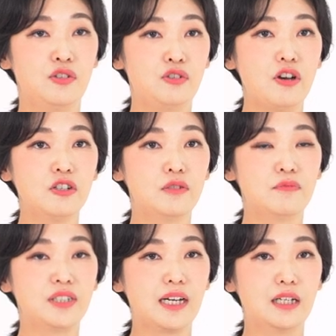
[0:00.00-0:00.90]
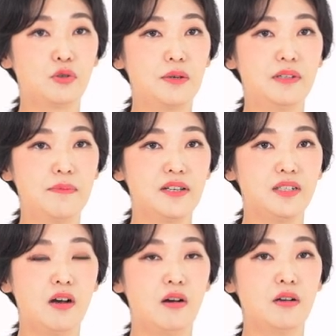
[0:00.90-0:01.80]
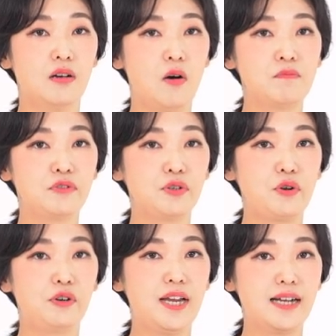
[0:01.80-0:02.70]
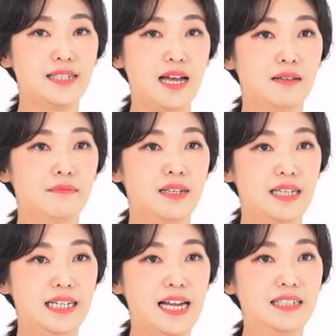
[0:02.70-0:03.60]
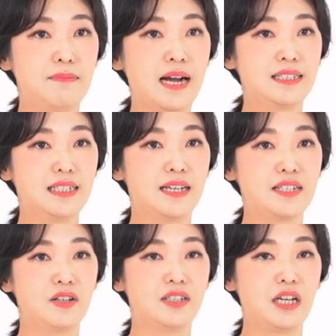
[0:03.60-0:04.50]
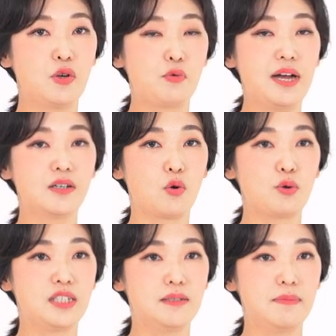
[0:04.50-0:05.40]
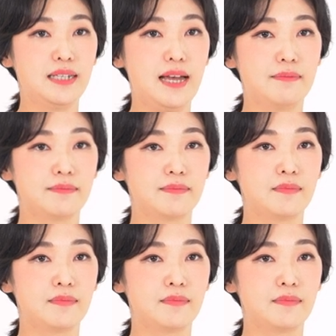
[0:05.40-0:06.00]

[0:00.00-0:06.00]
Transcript: 유형 근무제가 도입되면서 업무 효율 향상, 일하는 방식 개선 등의 효과를 얻고 있습니다.